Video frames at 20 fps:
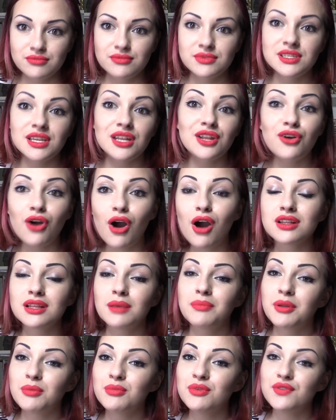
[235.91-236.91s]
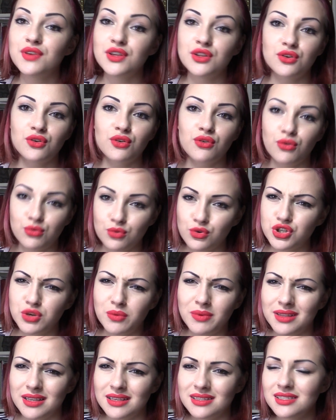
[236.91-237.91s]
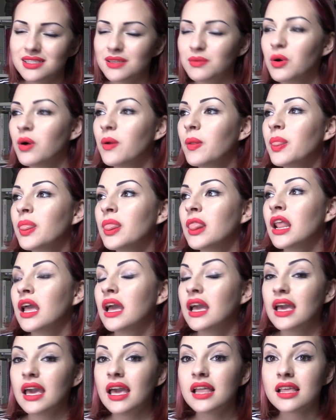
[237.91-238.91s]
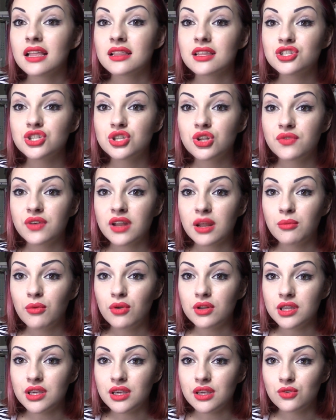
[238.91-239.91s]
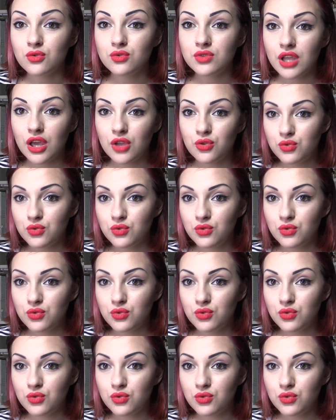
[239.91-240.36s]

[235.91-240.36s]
si ricorda i primi video conosce benissimo. E niente, ci troveremo lì tutte,